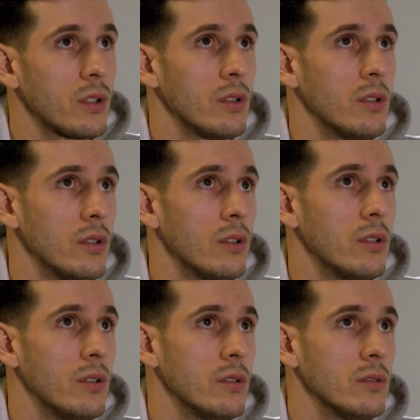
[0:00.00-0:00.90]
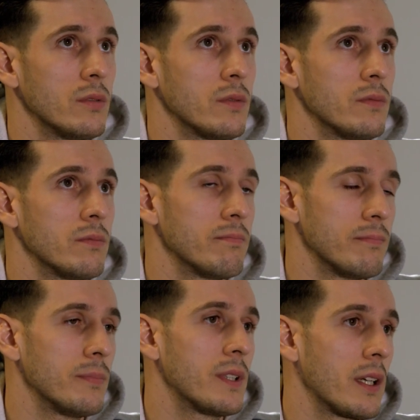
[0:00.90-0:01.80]
to
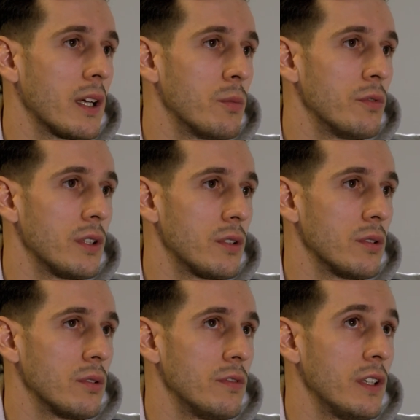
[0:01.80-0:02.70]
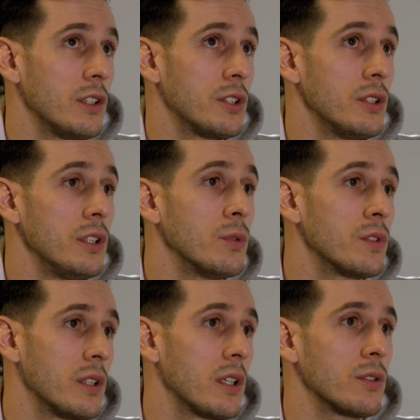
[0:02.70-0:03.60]
tak jak mówię, to wiele
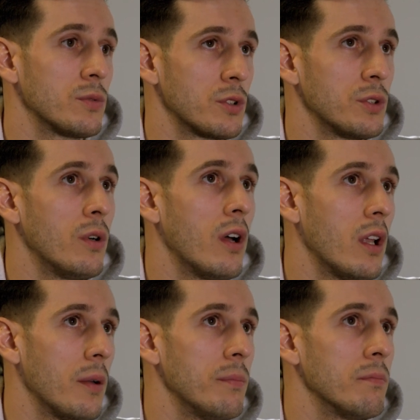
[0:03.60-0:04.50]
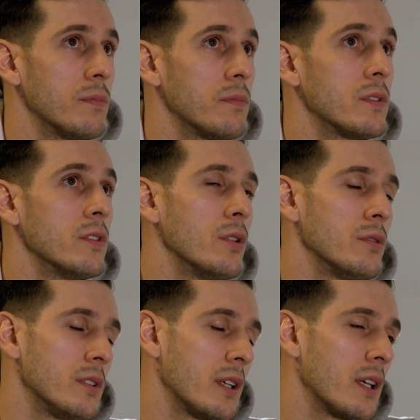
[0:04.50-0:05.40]
czynników się na to złożyło, ale
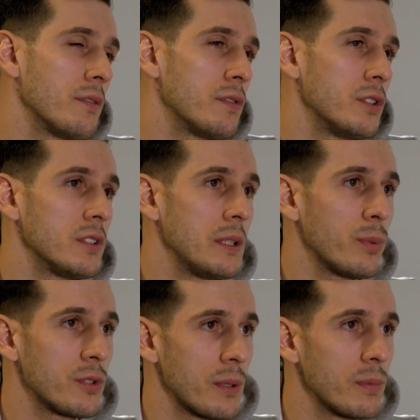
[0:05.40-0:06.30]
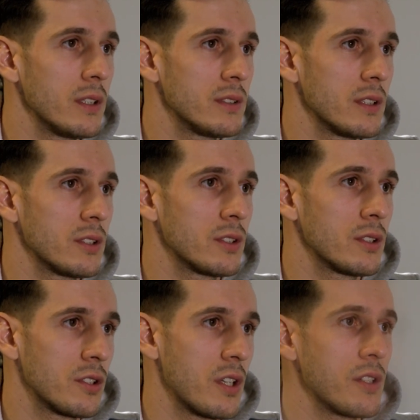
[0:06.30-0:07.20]
no tak jak we wszystkim potrzebne jest też
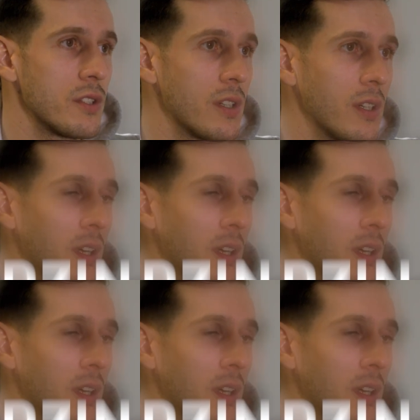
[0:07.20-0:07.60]
szczęście.